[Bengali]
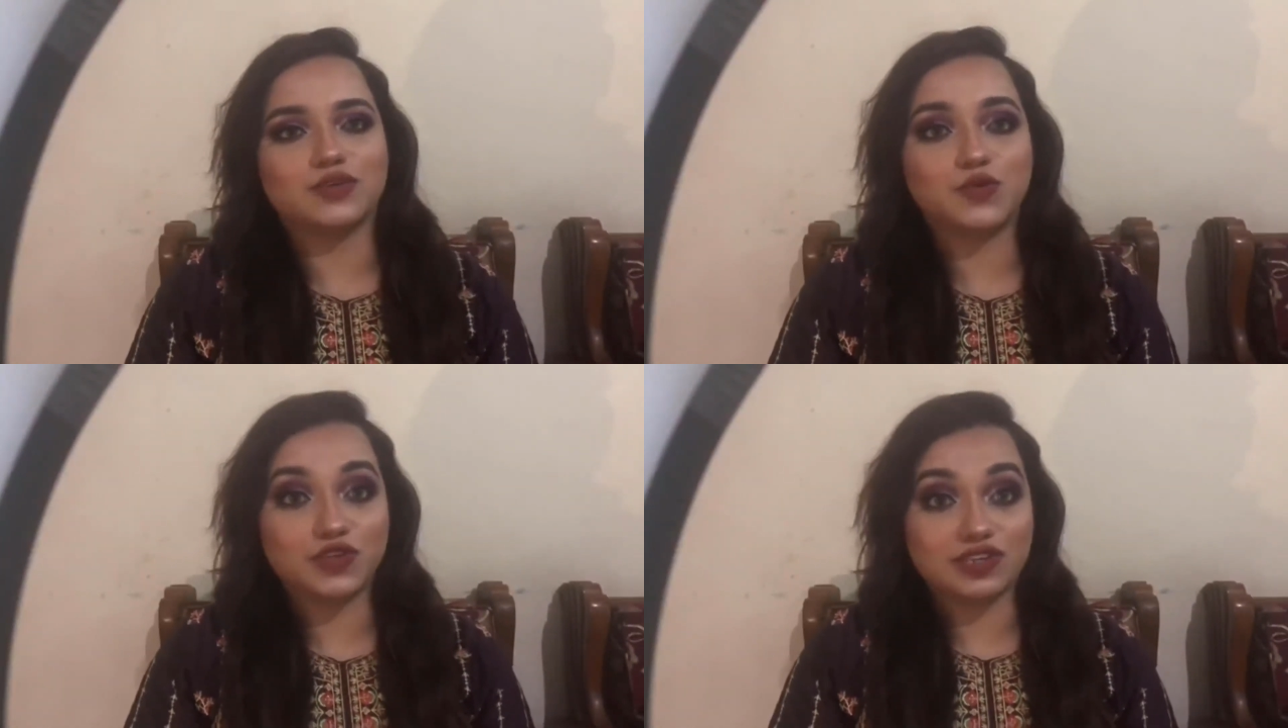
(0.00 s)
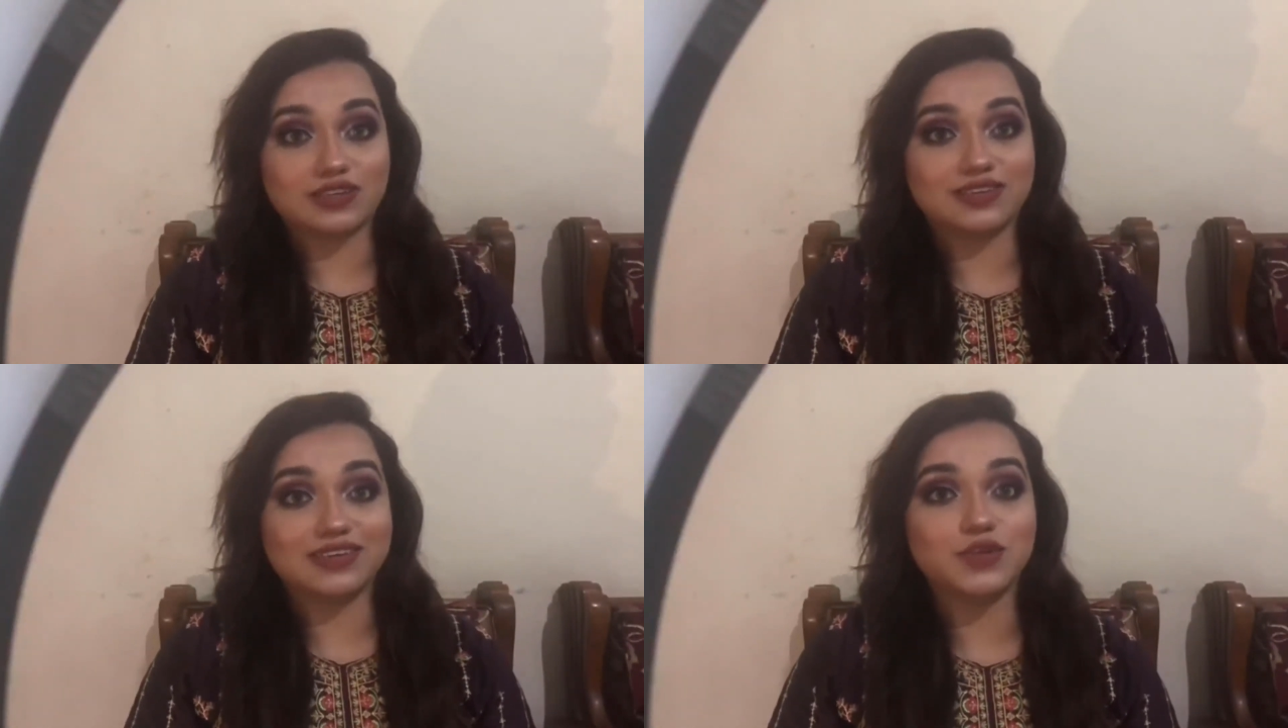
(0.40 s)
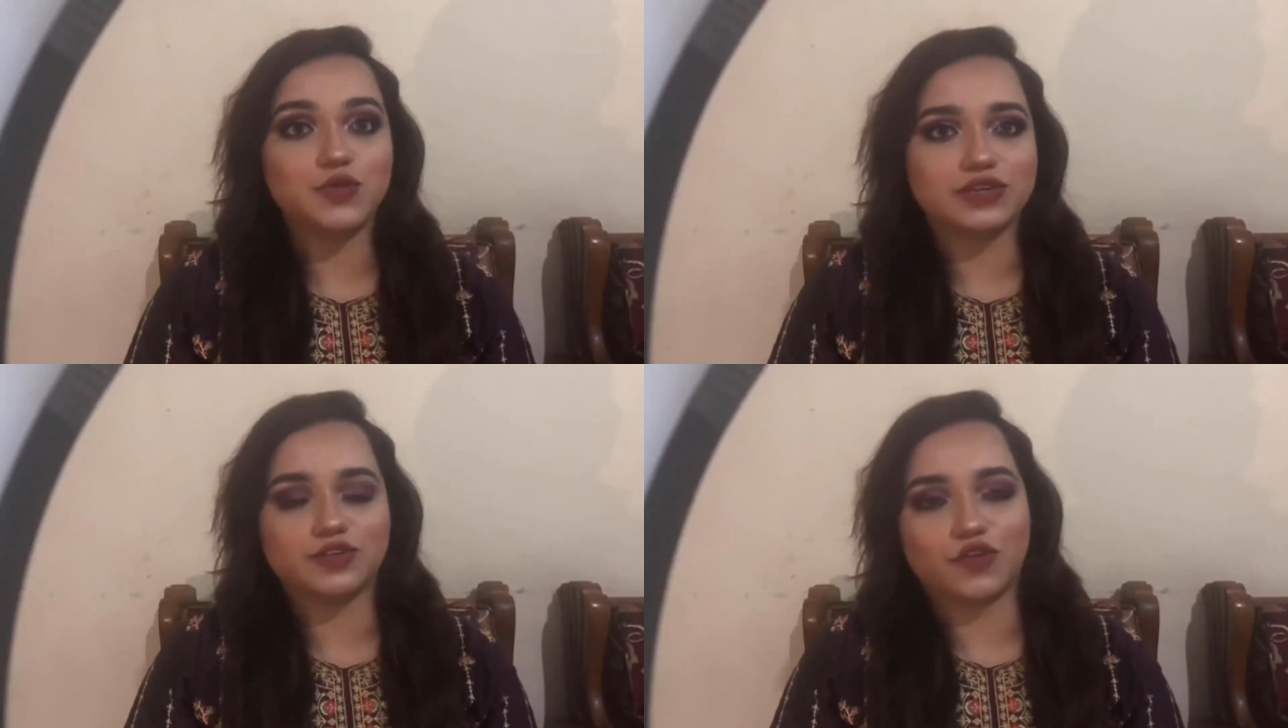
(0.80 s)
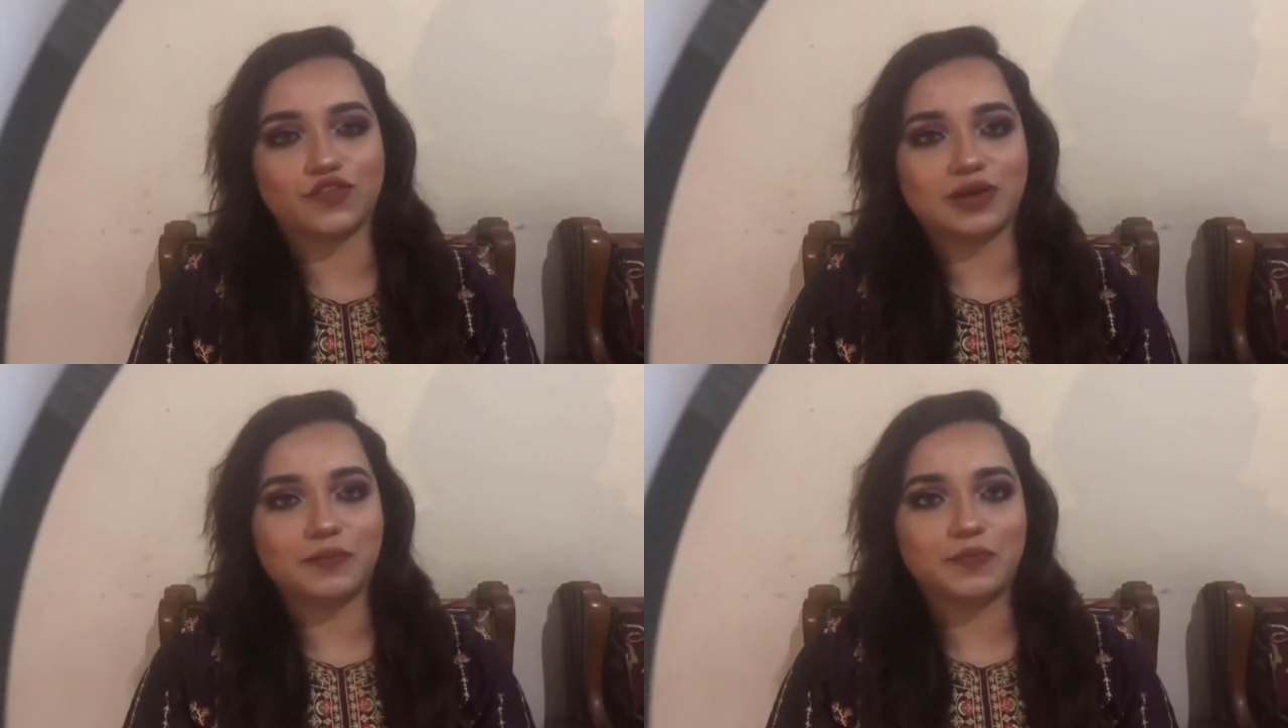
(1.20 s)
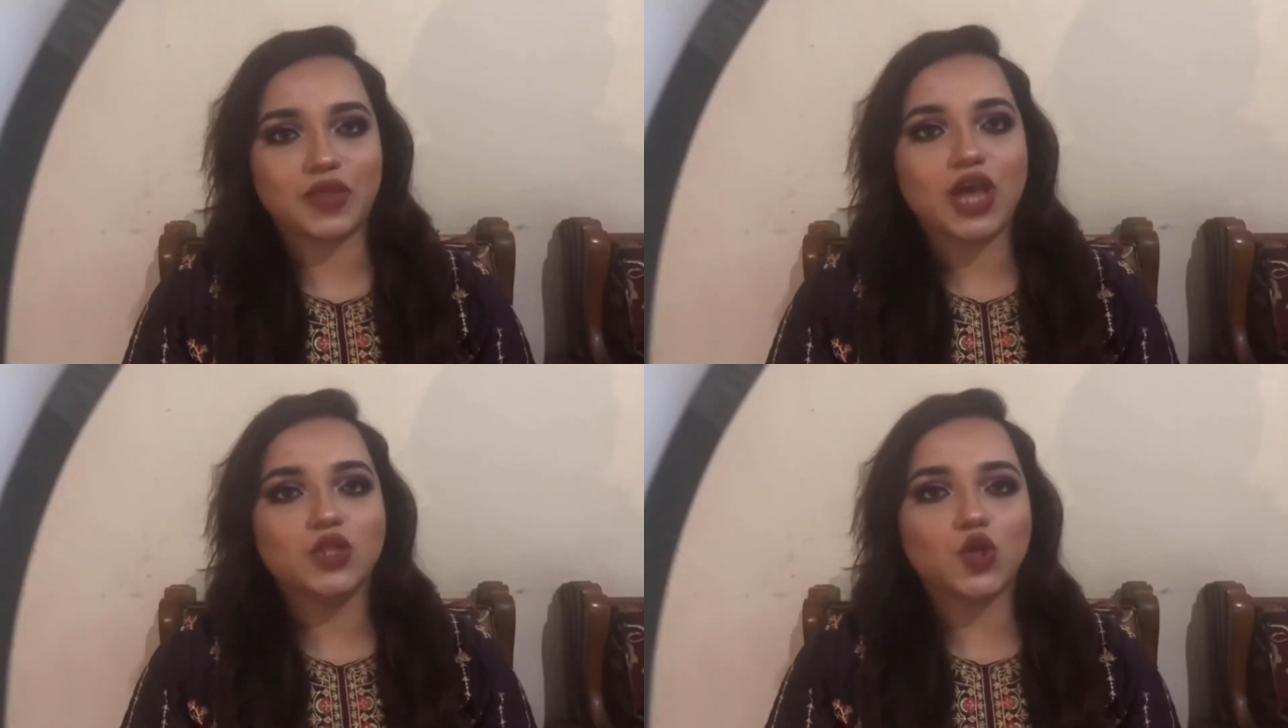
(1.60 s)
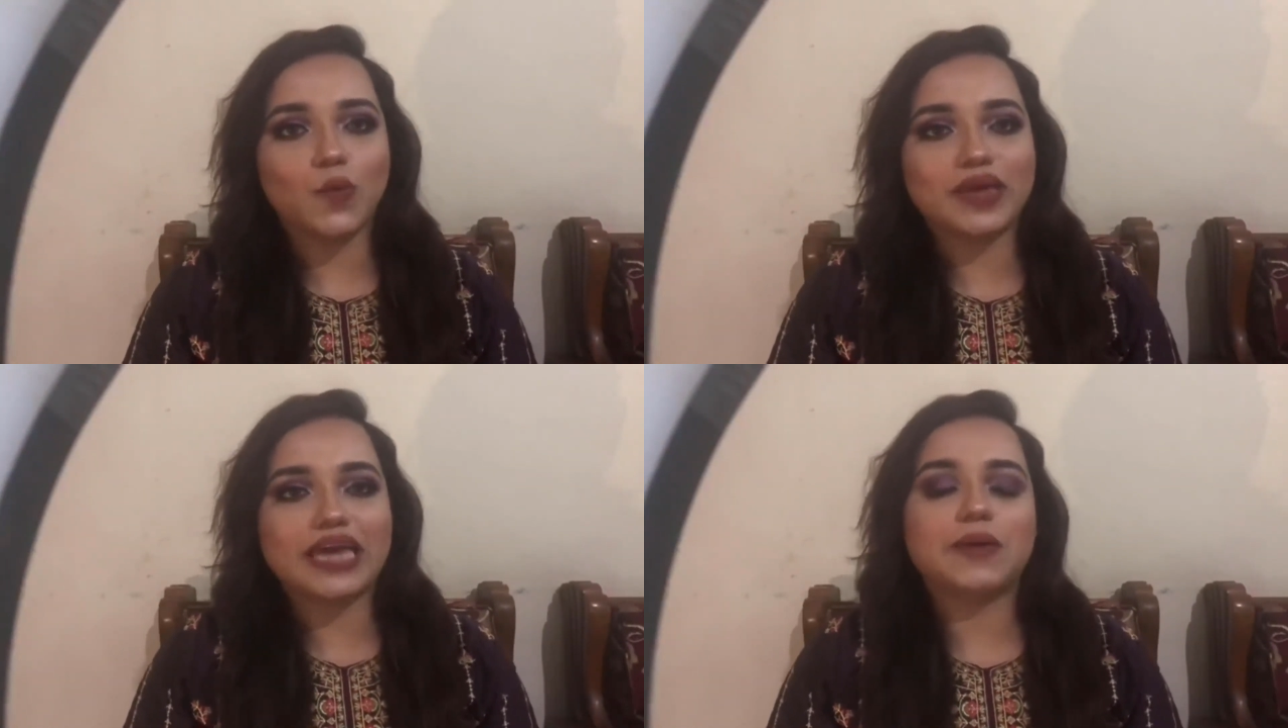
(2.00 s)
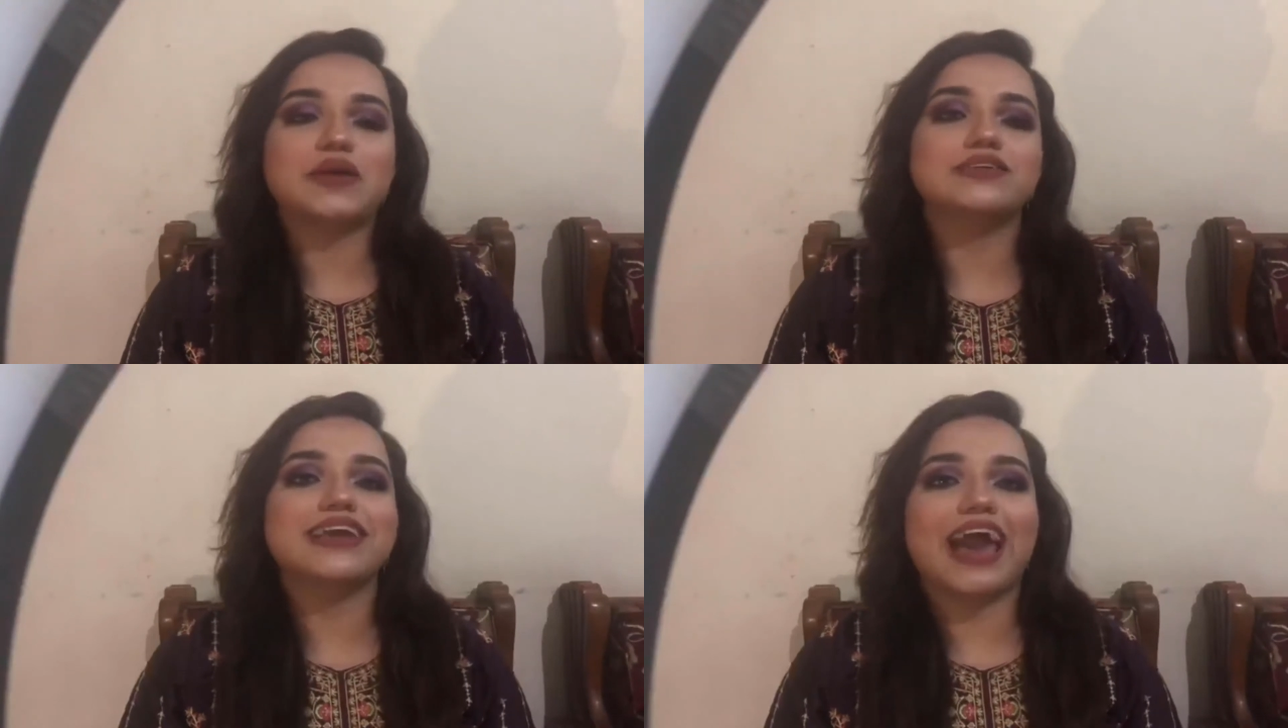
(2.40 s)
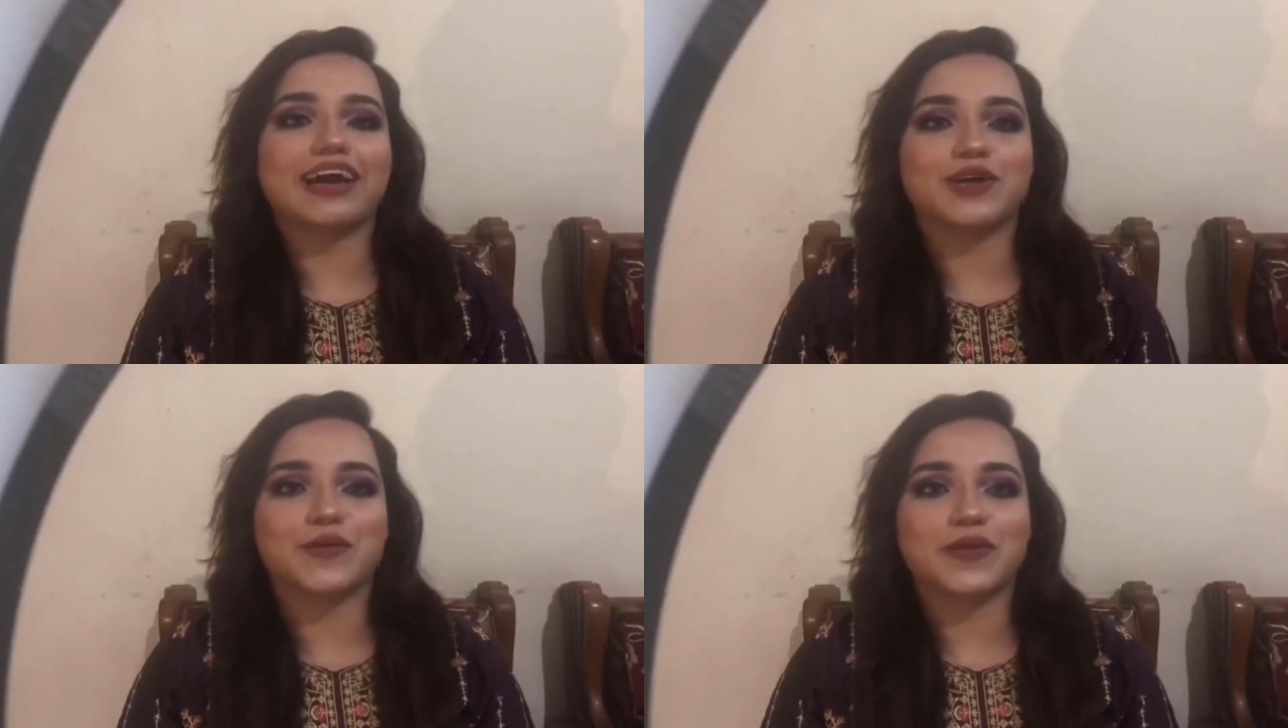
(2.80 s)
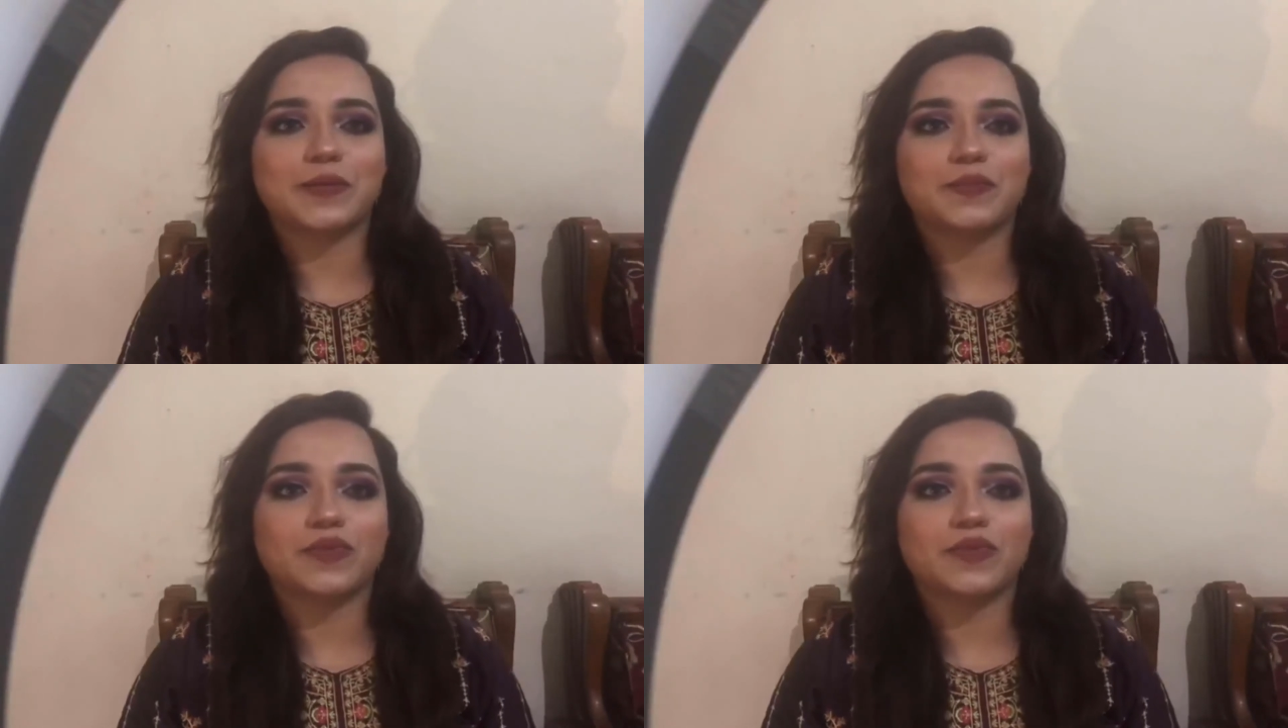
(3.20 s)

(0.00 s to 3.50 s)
খুঁজে যাচ্ছে নূরে সফা তবে এবার সে একা নয়